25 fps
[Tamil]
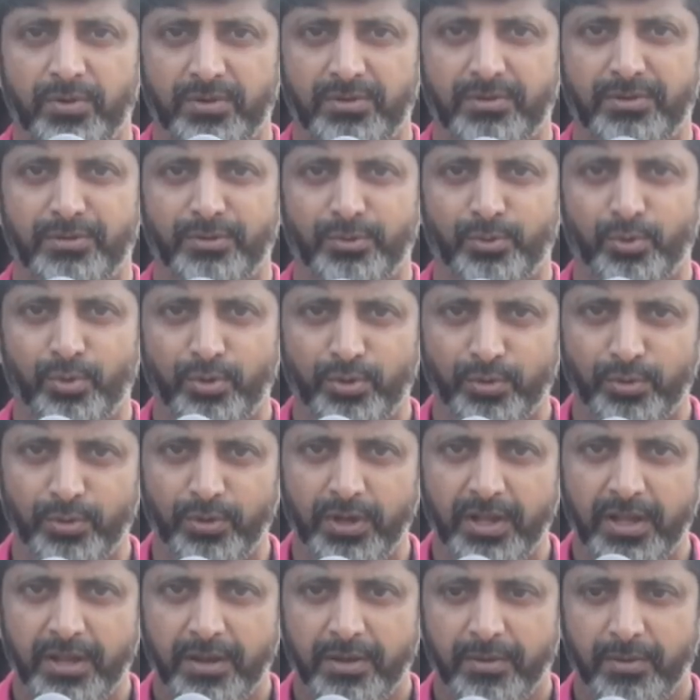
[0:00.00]
ஒரு ஒரு
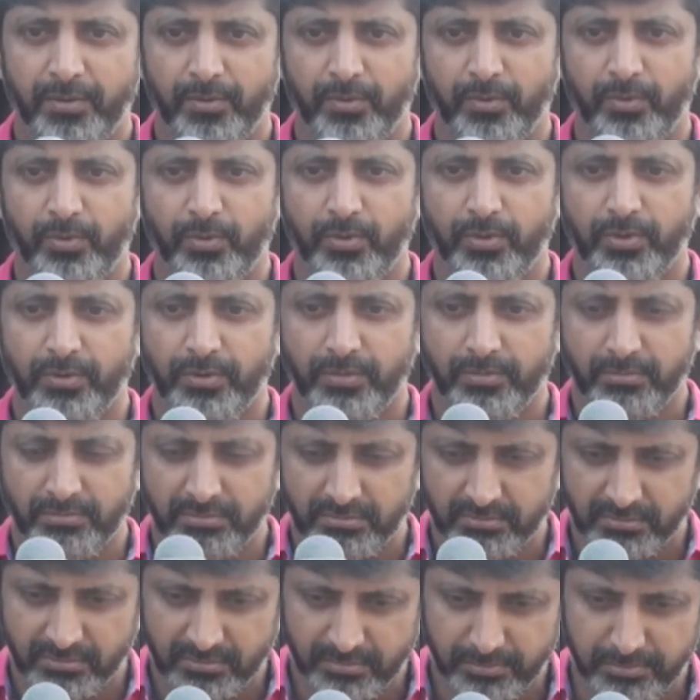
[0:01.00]
ஒரு
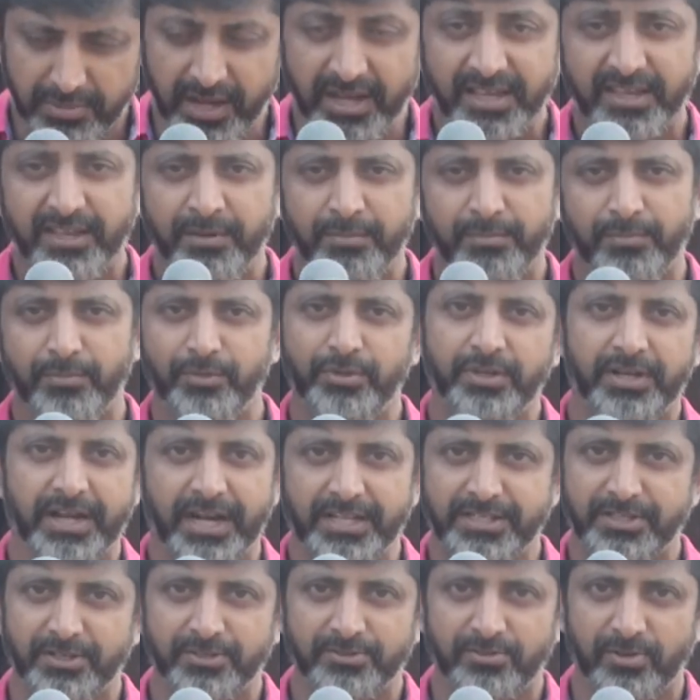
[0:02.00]
பாக்கியம் வந்து
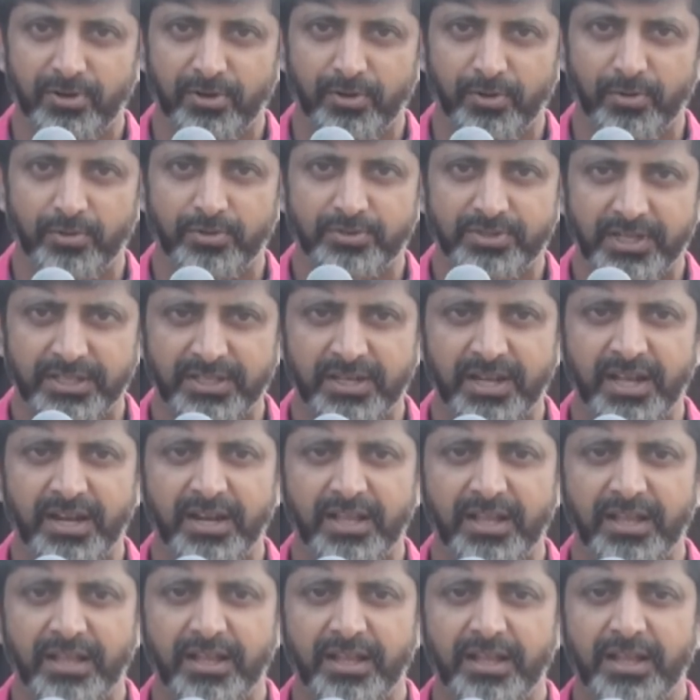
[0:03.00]
கிடச்சிருன்னு சொல்லணும் ஸோ
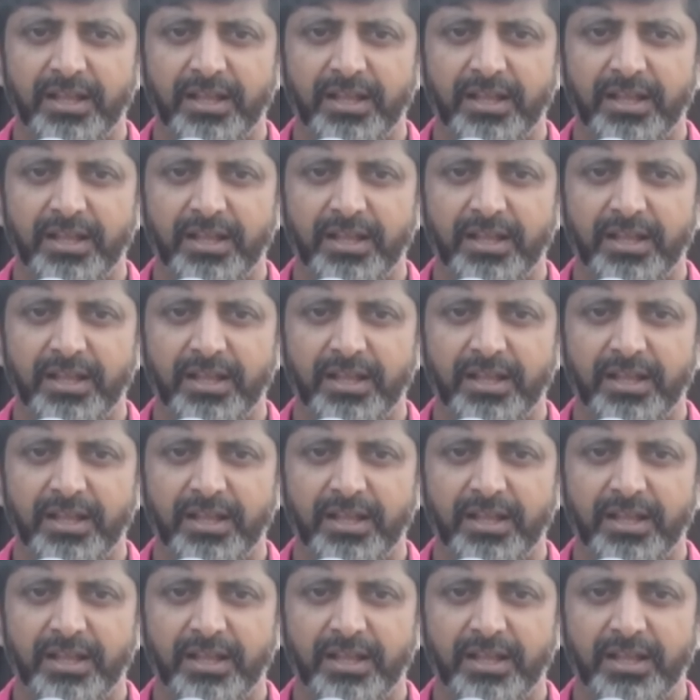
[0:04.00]
அதனால்